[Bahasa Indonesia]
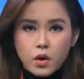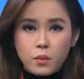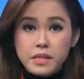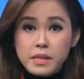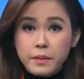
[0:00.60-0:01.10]

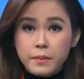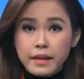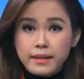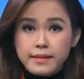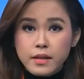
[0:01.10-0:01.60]
Komisi
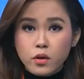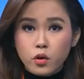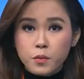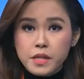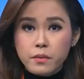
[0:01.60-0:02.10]
Pemberantasan
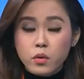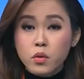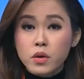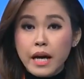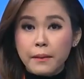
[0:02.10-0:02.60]
Korupsi
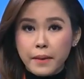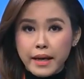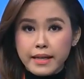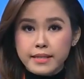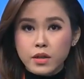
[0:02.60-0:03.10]
mengungkap
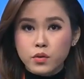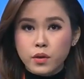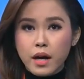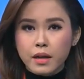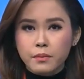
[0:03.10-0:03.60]
adanya
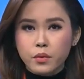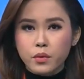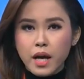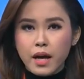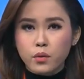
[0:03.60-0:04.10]
dugaan
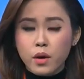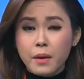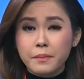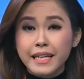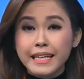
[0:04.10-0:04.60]
penggunaan
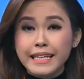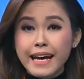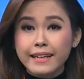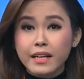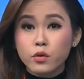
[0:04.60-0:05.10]
uang
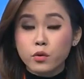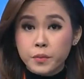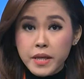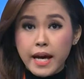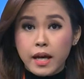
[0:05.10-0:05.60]
miliaran
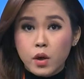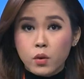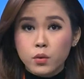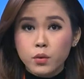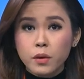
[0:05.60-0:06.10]
rupiah
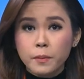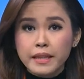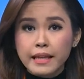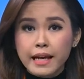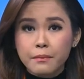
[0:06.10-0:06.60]
untuk
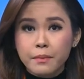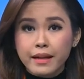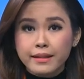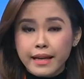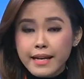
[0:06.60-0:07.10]
kepentingan
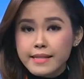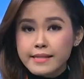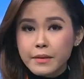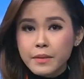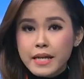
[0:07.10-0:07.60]
Partai
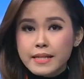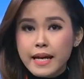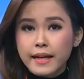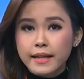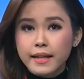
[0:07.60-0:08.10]
Nasdem
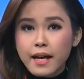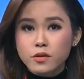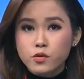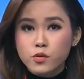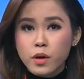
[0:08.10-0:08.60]
dari
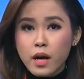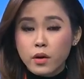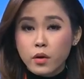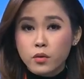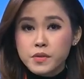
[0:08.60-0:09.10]
kasus
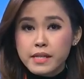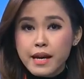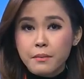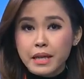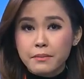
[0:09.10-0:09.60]
dugaan korupsi
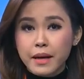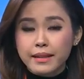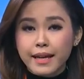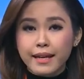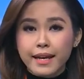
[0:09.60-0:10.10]
yang
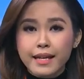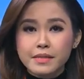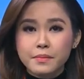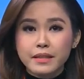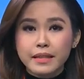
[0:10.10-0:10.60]
melibatkan
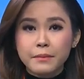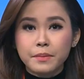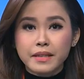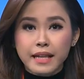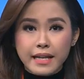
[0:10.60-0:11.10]
ex-Menteri
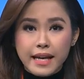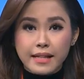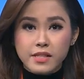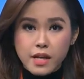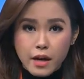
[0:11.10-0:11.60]

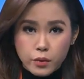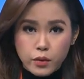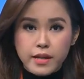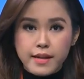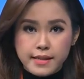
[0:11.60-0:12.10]
Pertanian
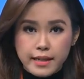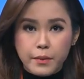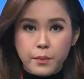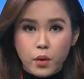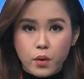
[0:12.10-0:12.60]
Syahrul Yassin
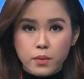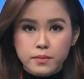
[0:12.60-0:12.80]
Limpo.